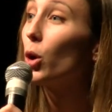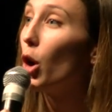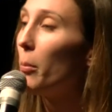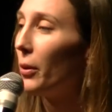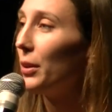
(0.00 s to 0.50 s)

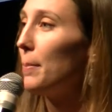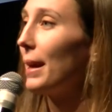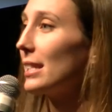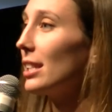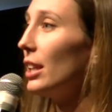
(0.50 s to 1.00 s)
comment les
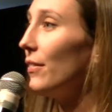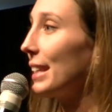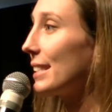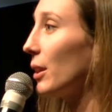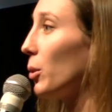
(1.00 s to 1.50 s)
personnes
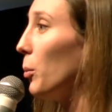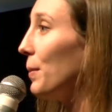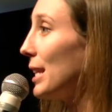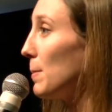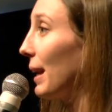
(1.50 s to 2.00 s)
avec syndrome
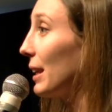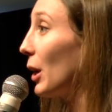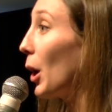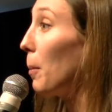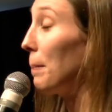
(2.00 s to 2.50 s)

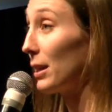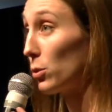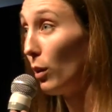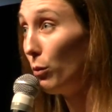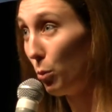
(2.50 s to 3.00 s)
d'Asperger
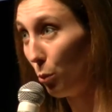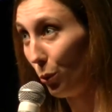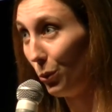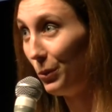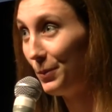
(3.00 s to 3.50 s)
perçoivent le
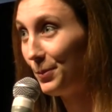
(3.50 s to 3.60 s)
monde.